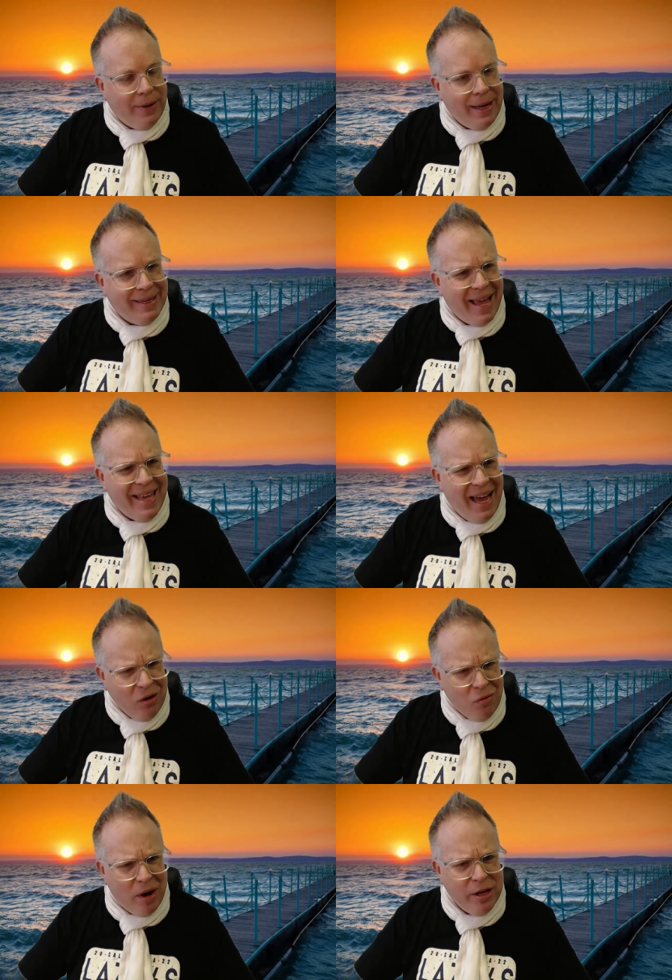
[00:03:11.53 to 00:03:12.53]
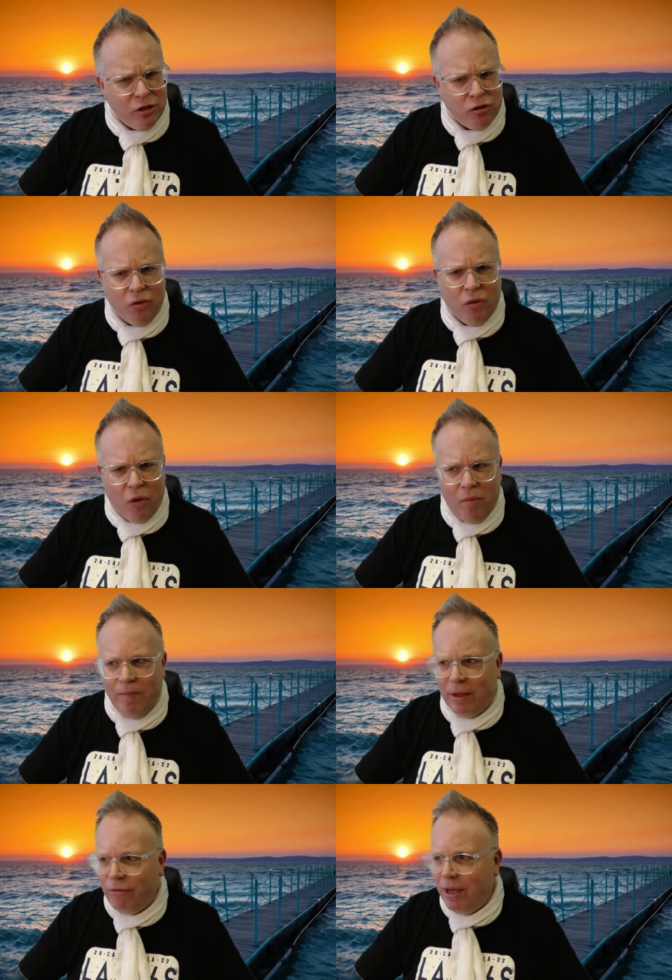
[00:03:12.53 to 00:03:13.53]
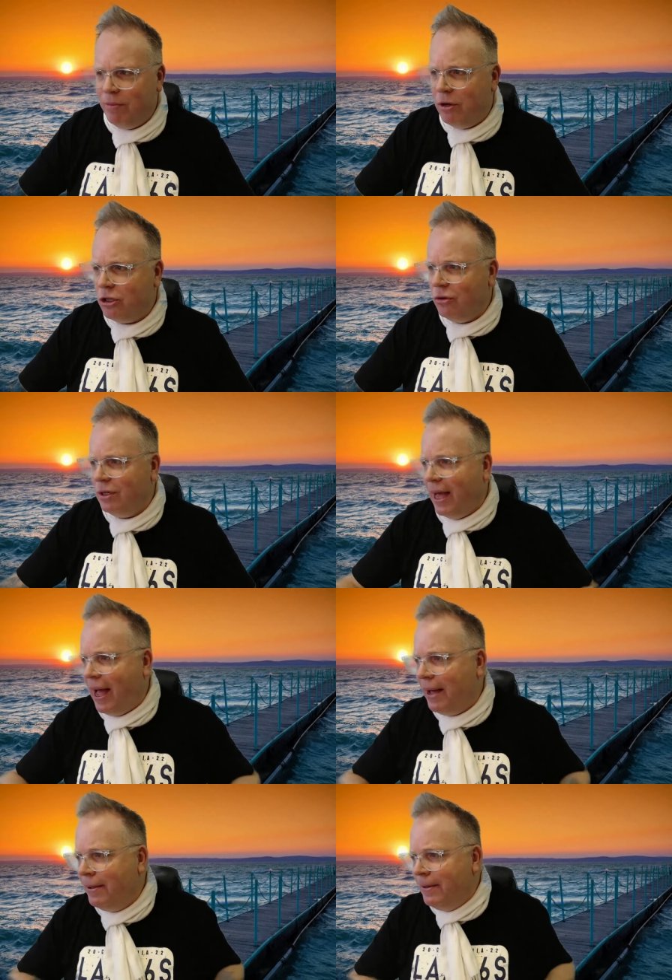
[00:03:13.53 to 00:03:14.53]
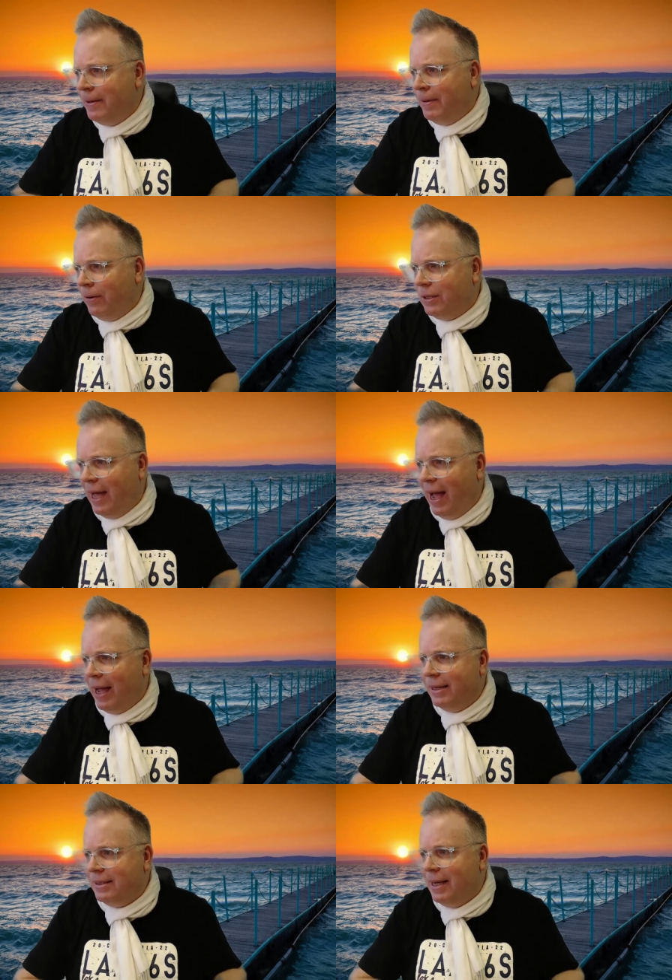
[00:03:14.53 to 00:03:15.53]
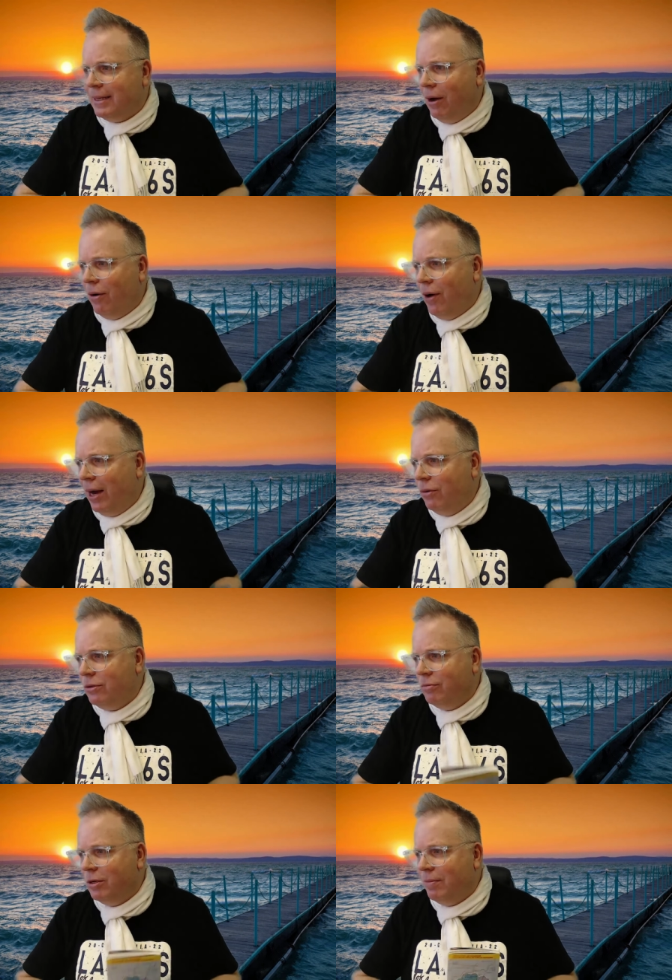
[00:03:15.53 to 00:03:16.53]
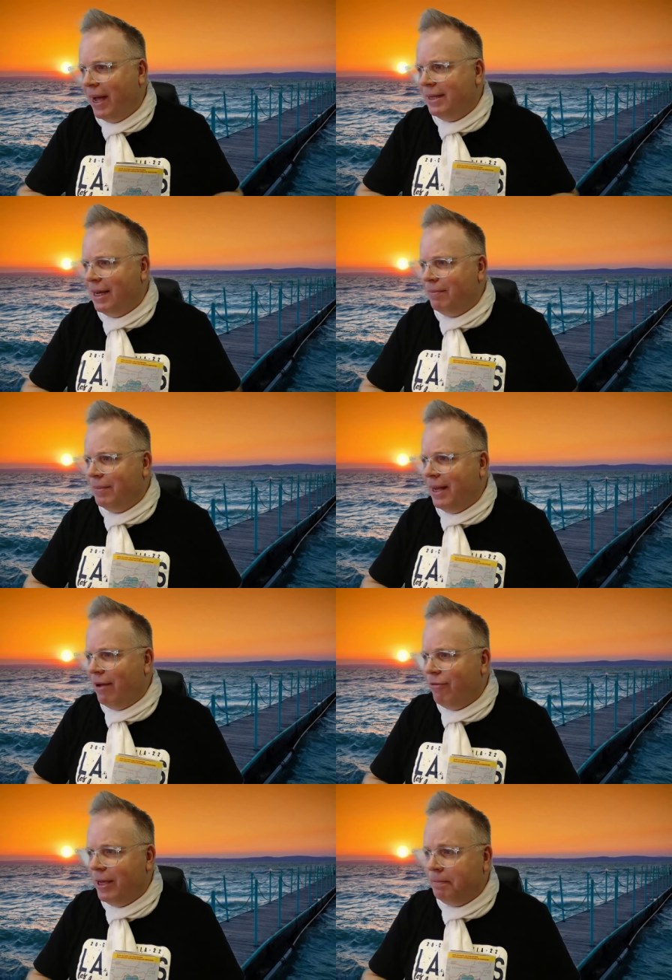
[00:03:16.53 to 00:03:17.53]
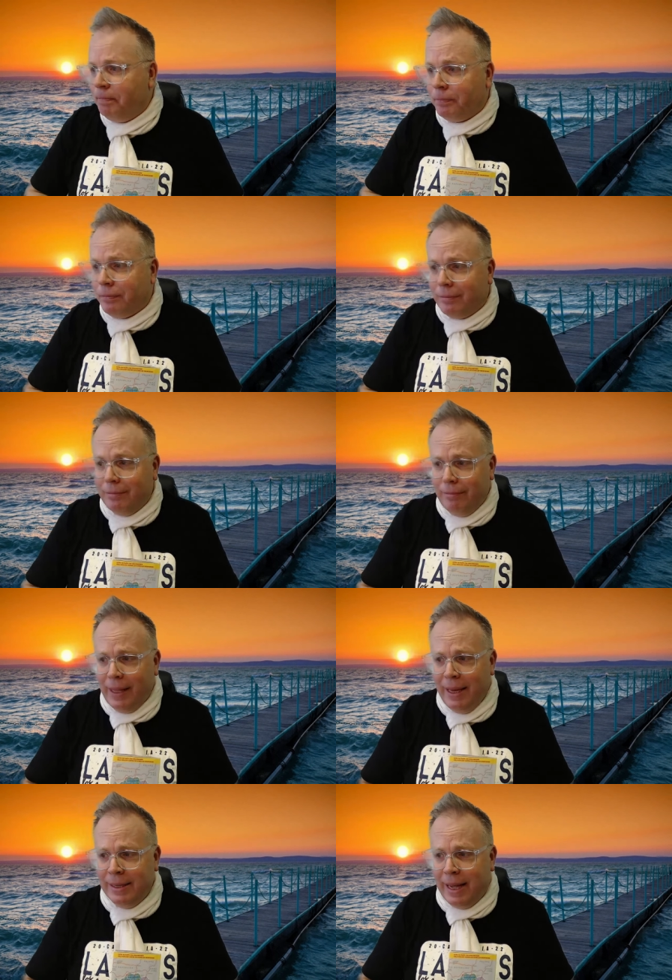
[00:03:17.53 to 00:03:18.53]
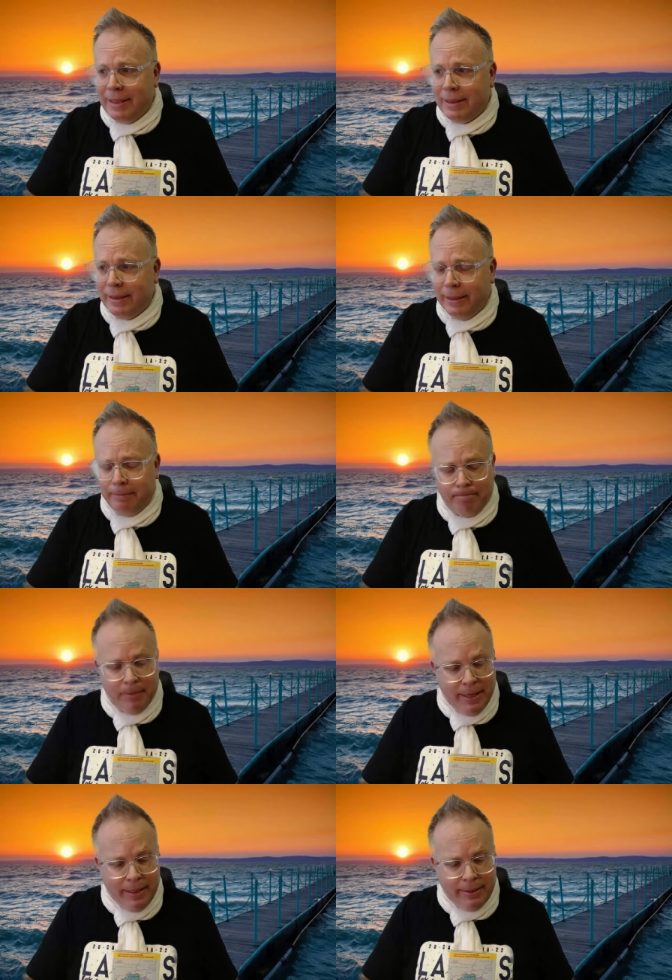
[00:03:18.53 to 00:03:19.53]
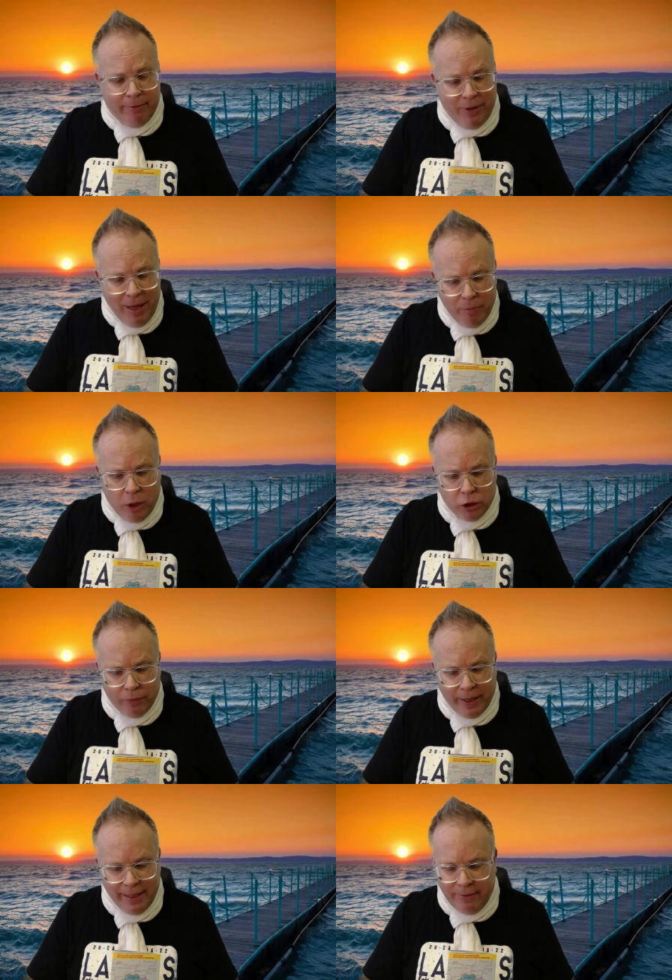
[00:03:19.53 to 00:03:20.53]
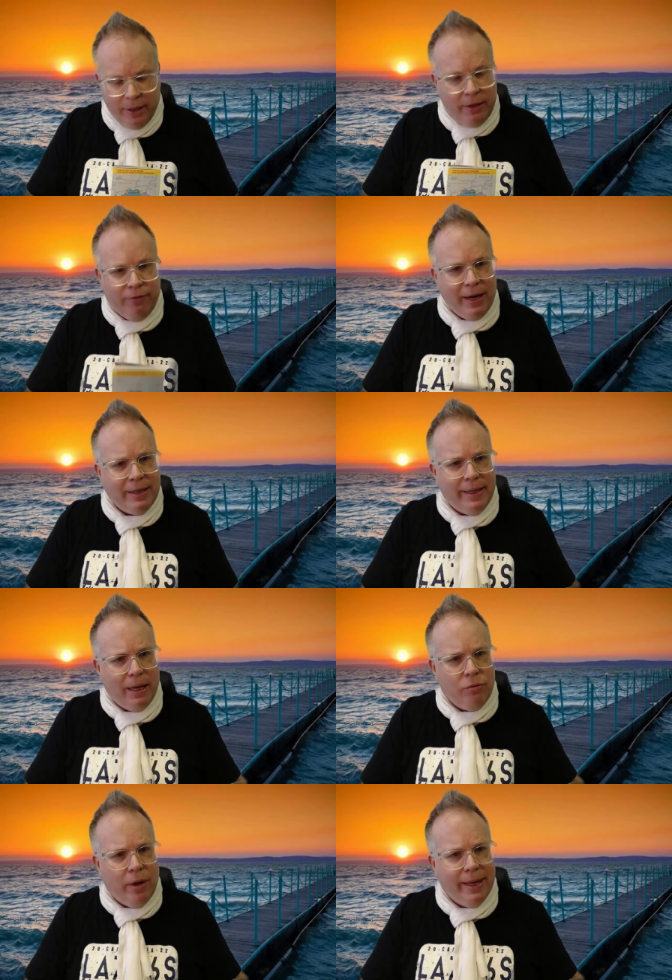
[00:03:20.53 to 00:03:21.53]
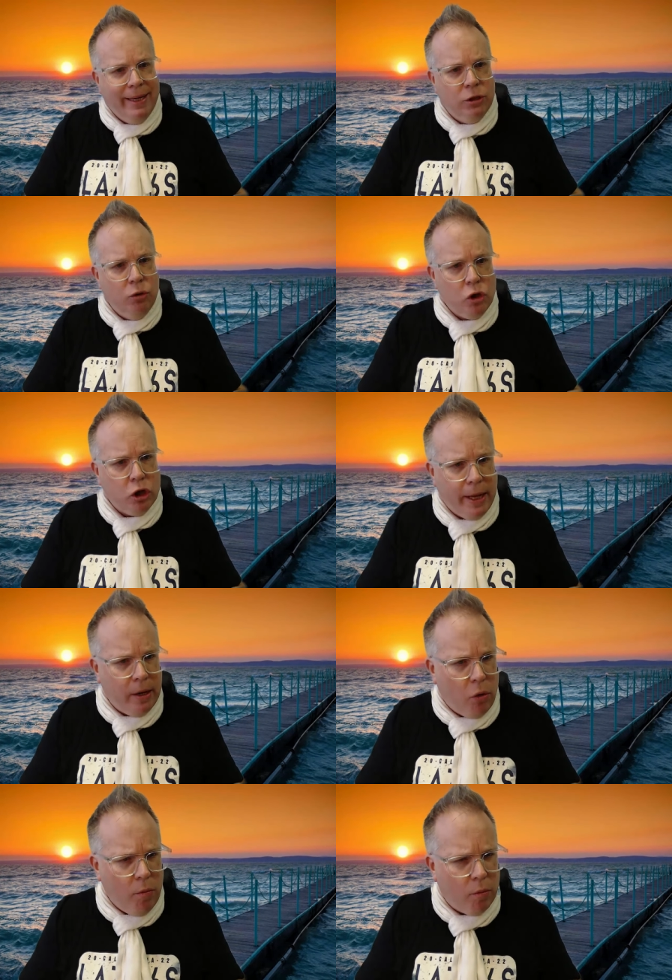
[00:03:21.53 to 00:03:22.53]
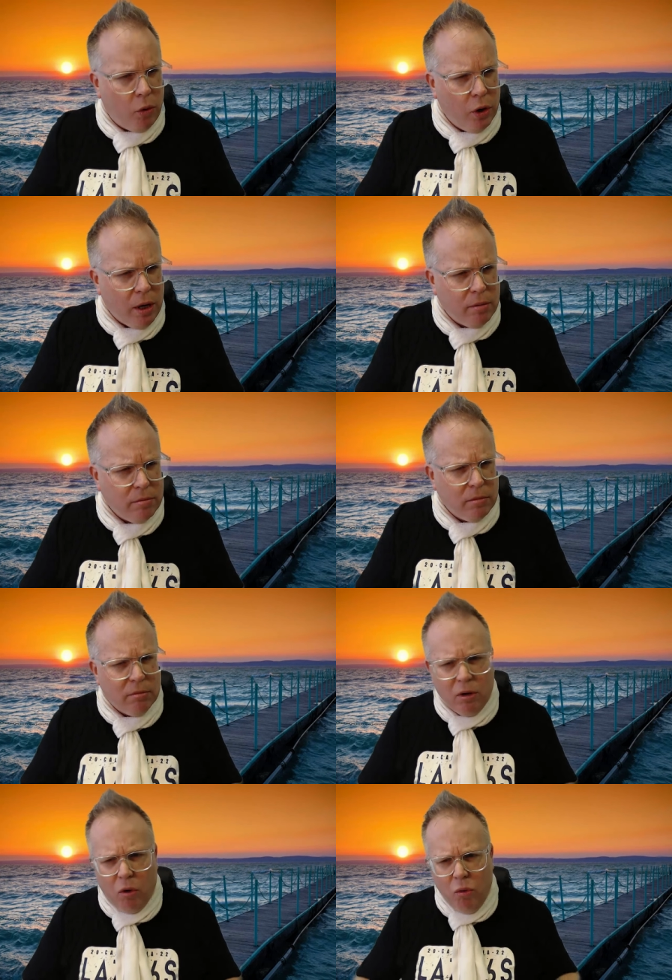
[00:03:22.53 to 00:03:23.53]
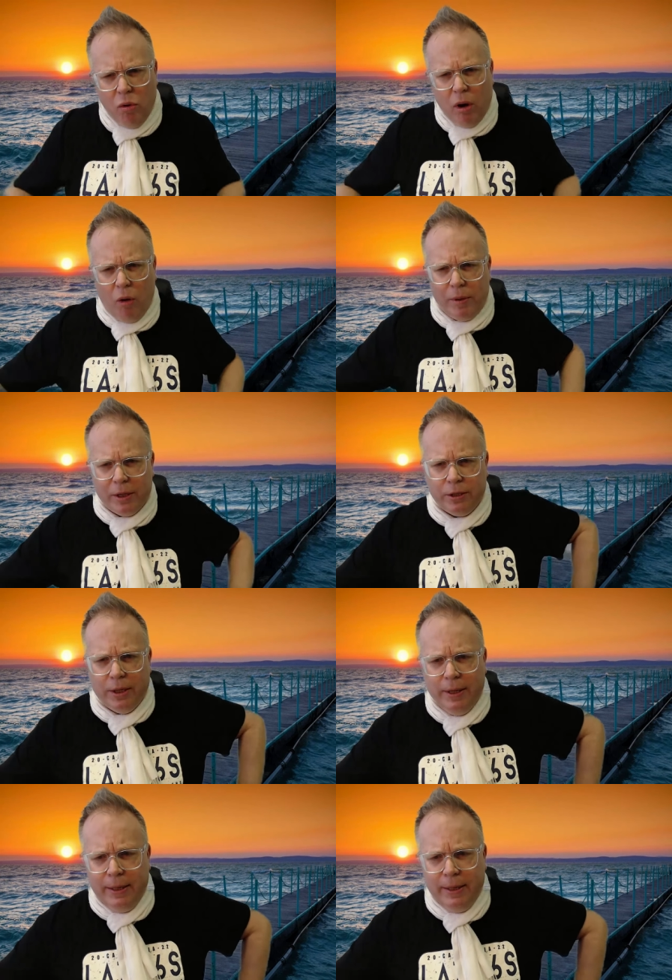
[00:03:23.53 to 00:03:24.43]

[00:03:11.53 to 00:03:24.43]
wa? Der Januar ist schon rum, der Februar schon da und der Harald sagt auch Hallo zum gemeinsamen Kaffee dass ähm, der Februar schon wieder, ich, ich fand, der Januar ging so schnell rum, oder? Unglaublich.